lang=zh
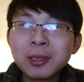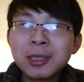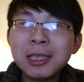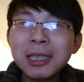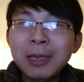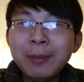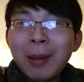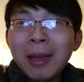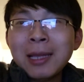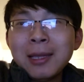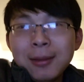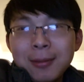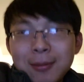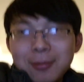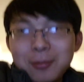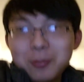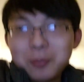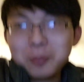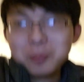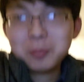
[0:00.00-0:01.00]
时一班，
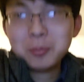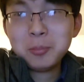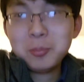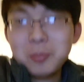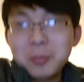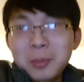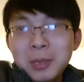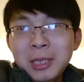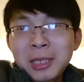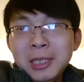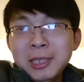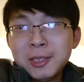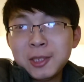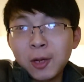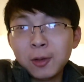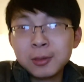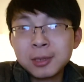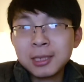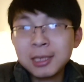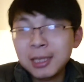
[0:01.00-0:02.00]
一
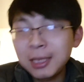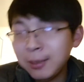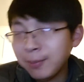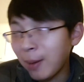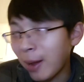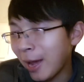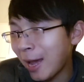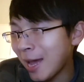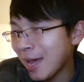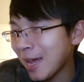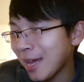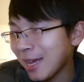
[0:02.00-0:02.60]
小时一班，